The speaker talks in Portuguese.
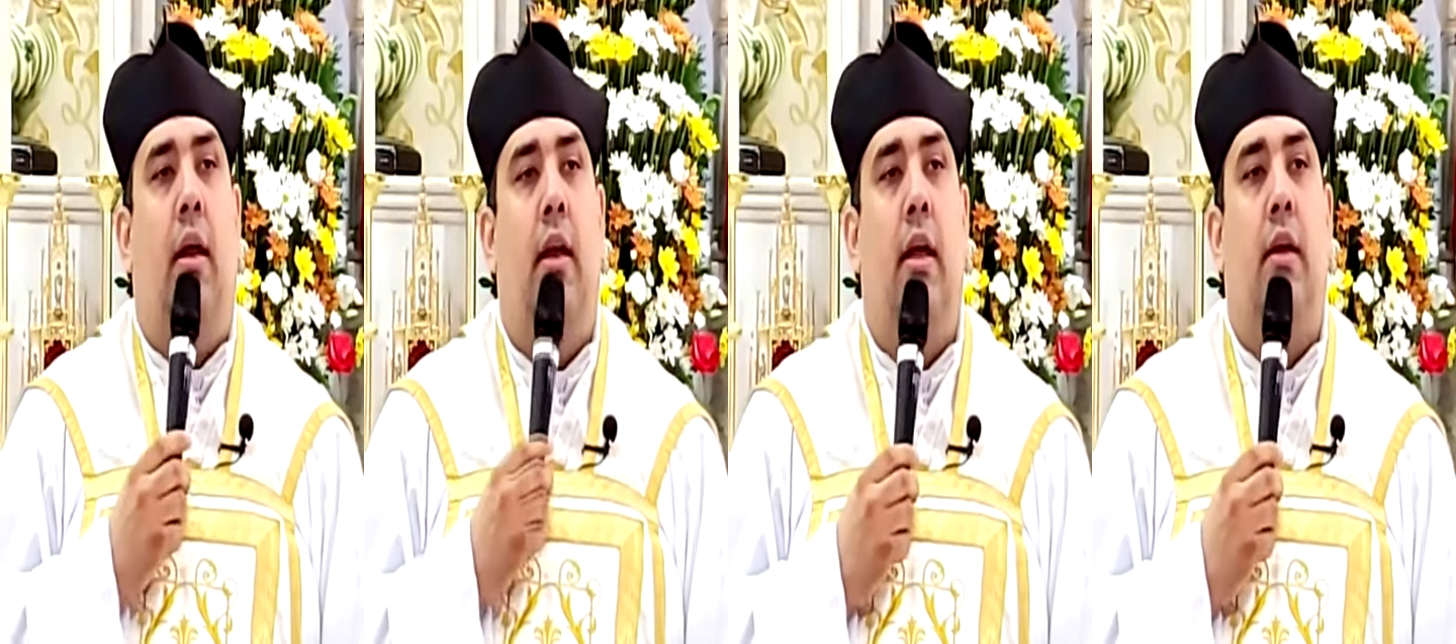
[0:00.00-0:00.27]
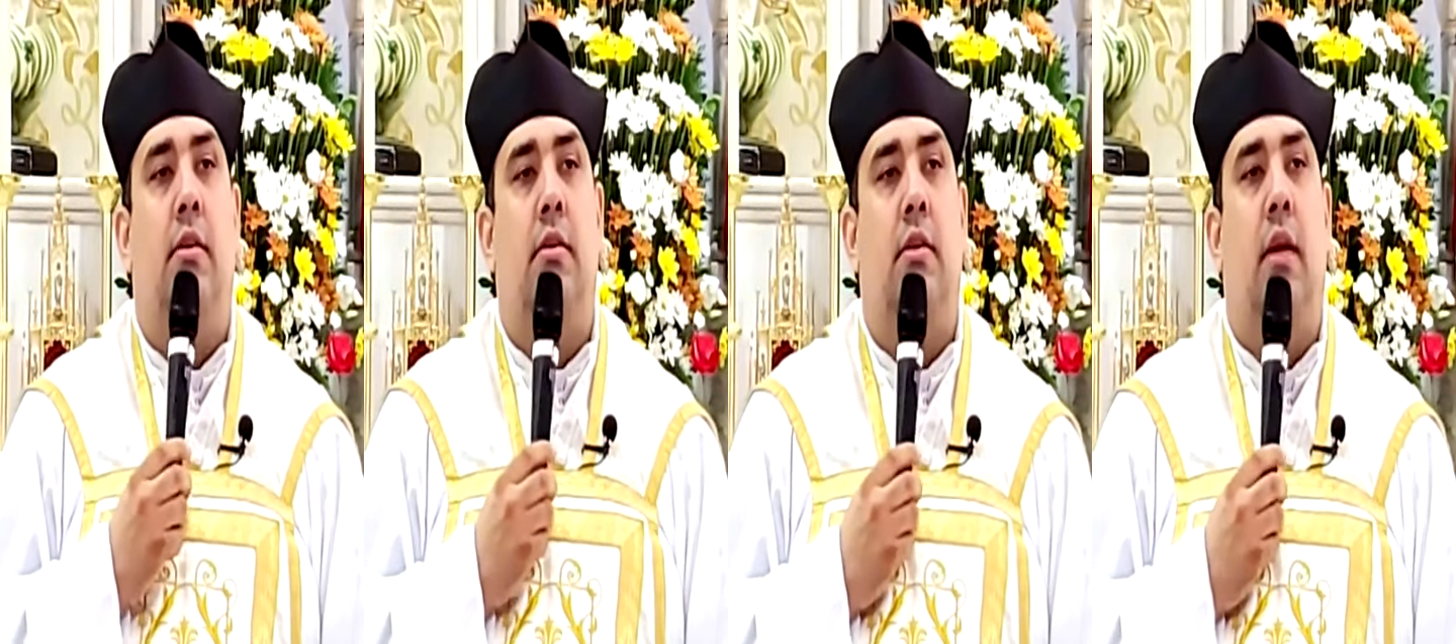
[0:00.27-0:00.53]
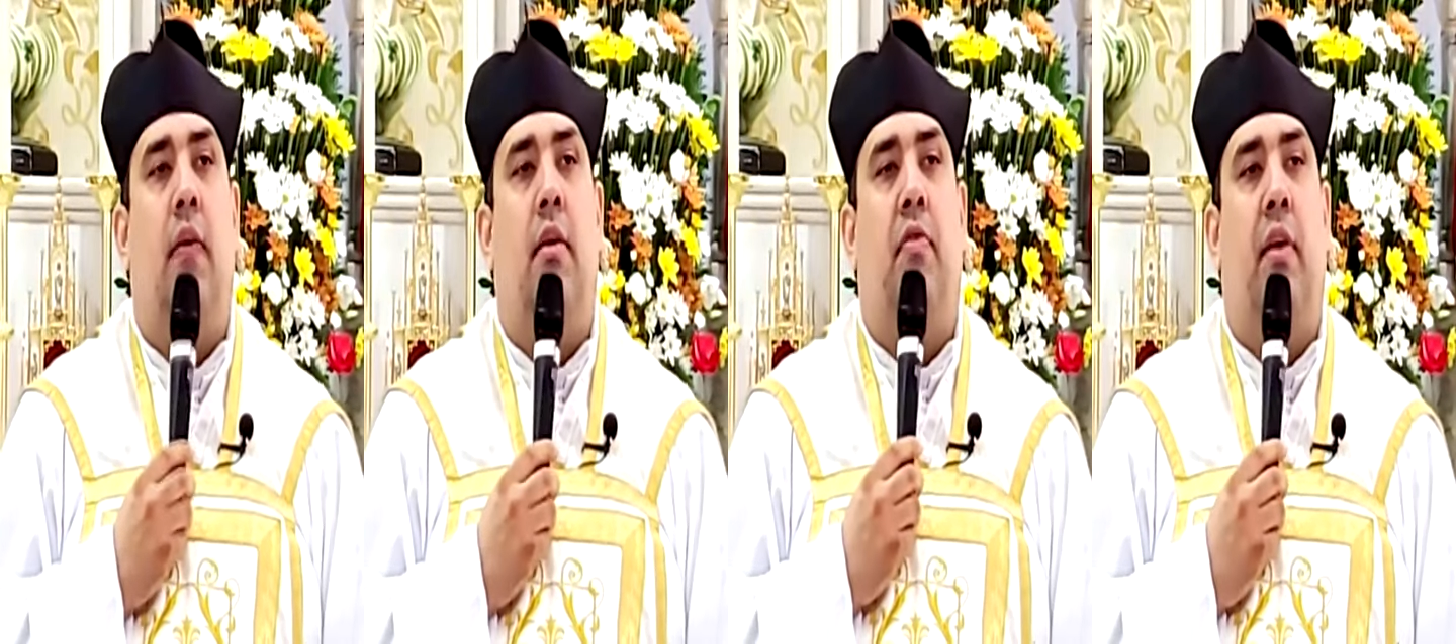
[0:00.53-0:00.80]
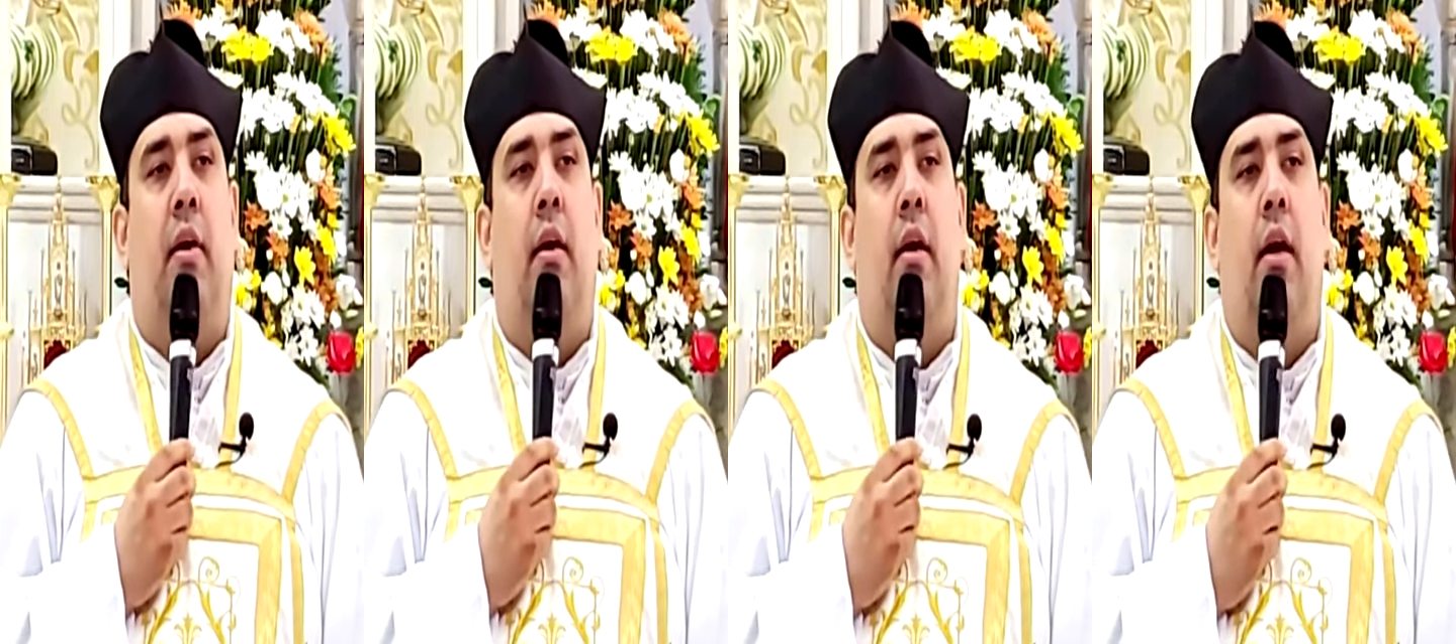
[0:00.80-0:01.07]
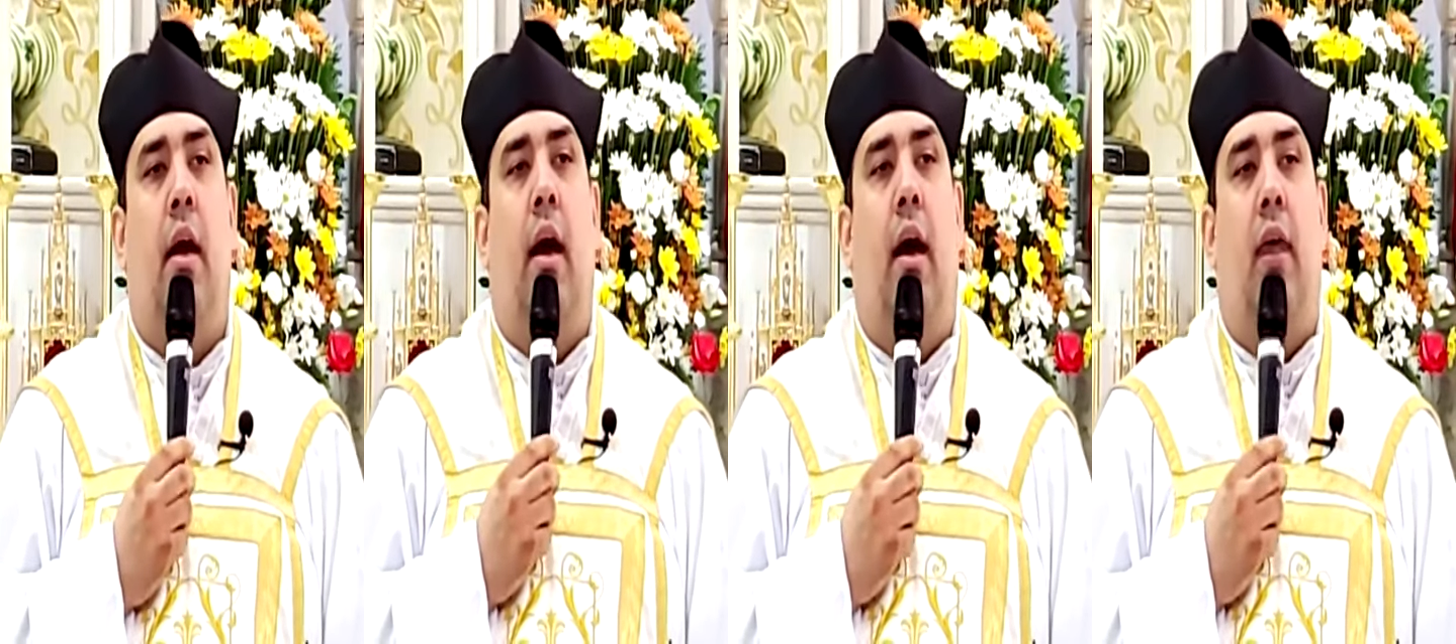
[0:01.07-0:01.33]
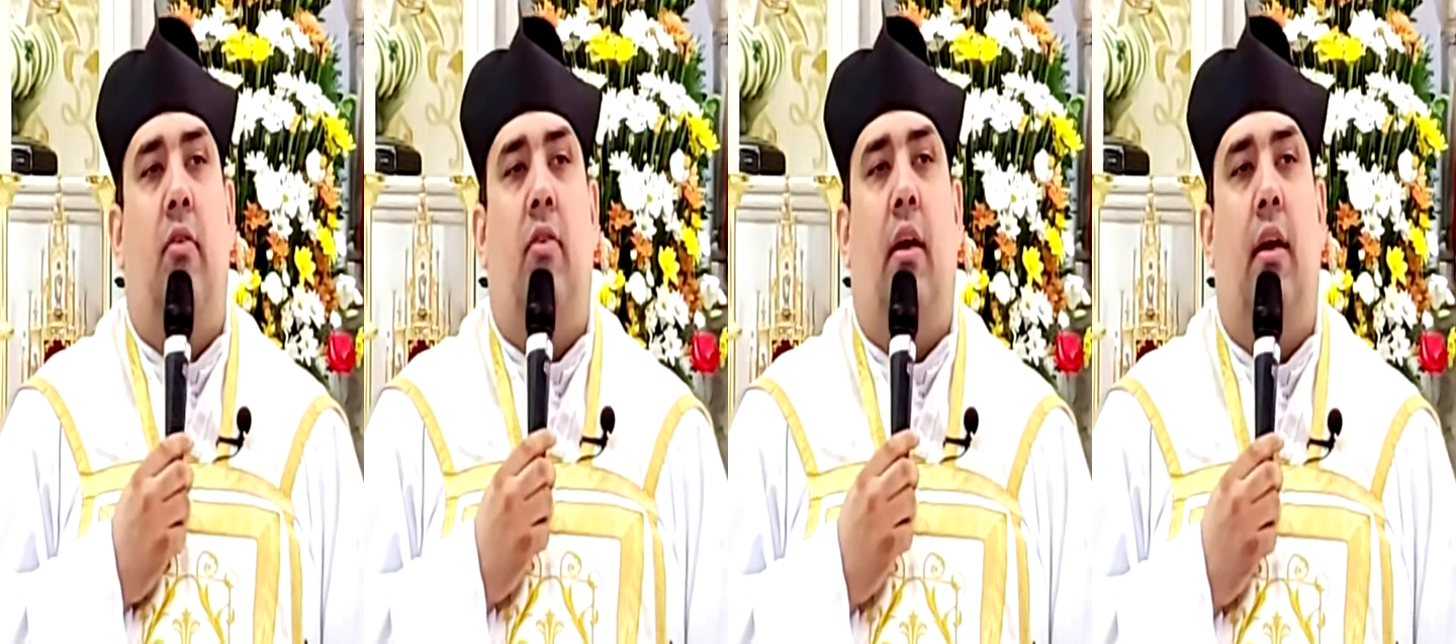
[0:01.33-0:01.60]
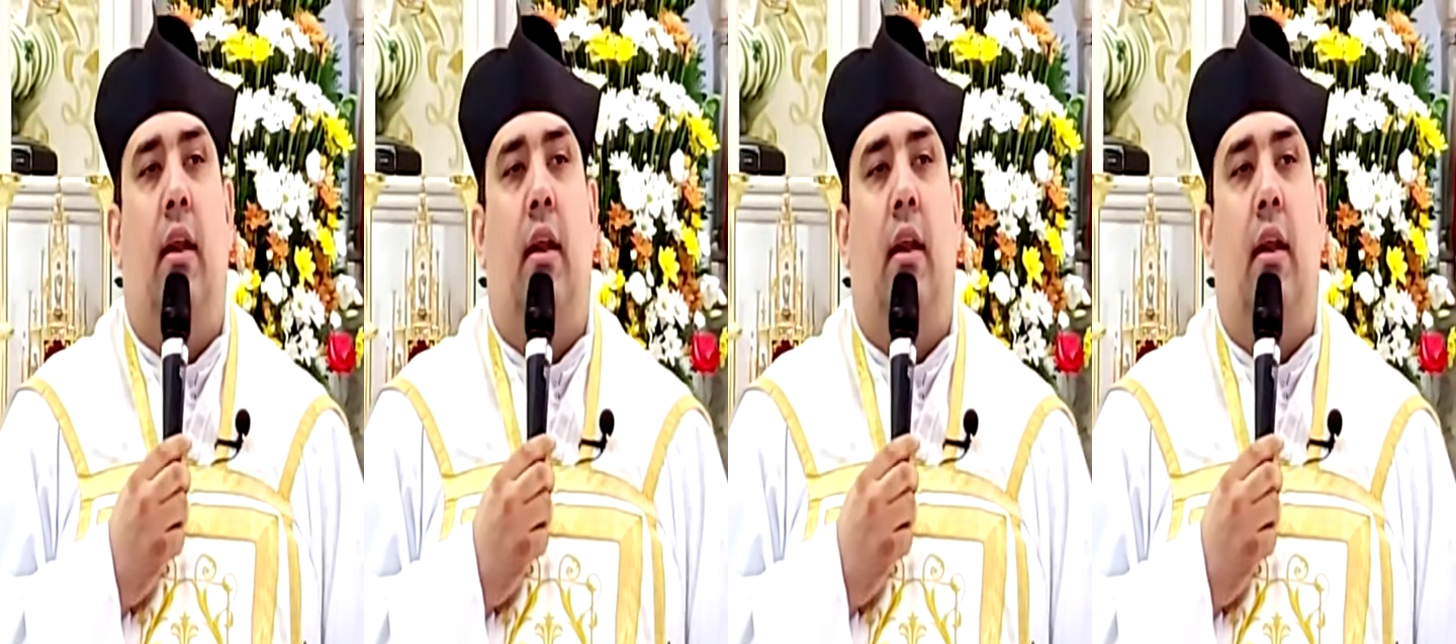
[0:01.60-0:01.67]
Ali estava a